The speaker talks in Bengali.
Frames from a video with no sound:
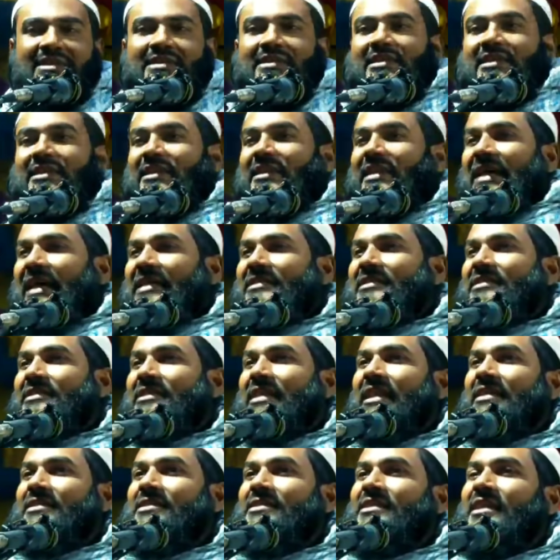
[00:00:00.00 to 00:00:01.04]
স্ত্রী
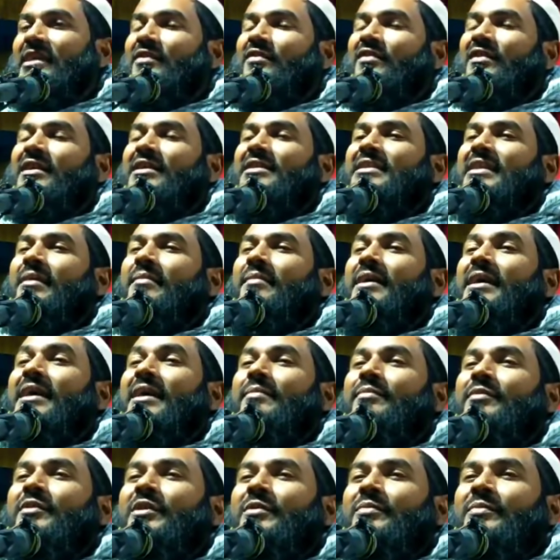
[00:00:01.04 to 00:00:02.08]
আস্তে আস্তে করে জামা
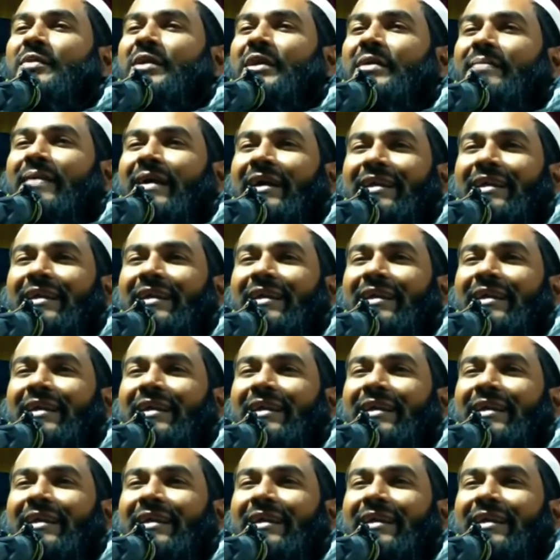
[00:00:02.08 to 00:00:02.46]
কাপড় পরে